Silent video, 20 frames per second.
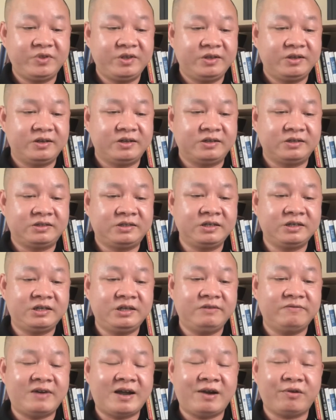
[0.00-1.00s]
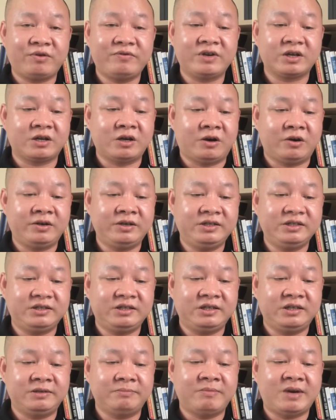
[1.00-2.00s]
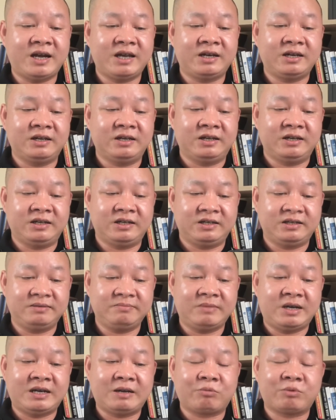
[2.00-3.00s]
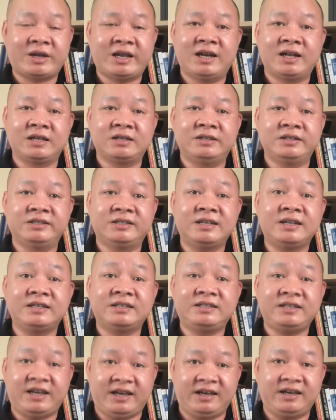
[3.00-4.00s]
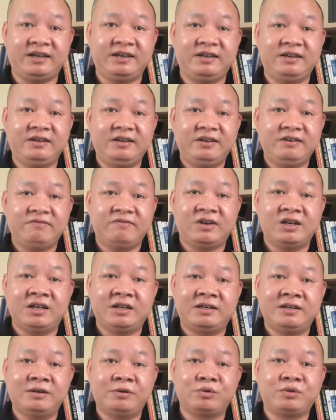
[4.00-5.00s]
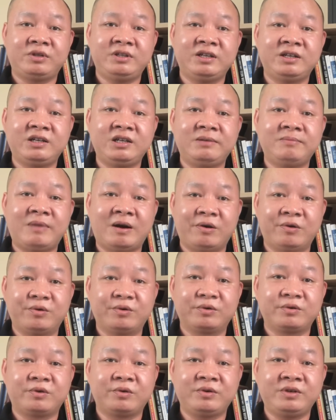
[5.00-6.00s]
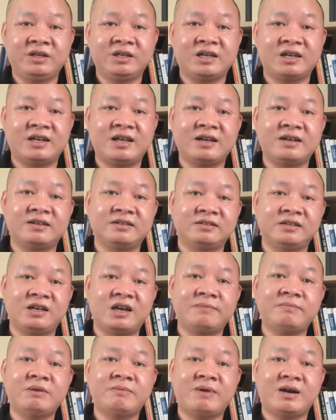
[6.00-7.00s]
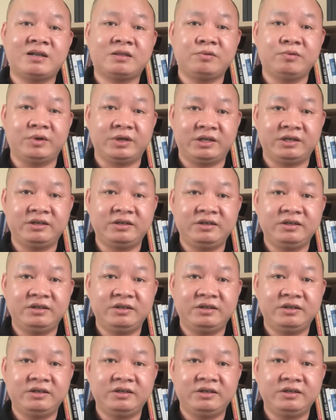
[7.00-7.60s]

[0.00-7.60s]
à, trước khi vào cái việc đó thì bạn bạn đọc này là người rất là trẻ và lần đầu tiên đi bầu có nghĩa là đang là dưới 23 tuổi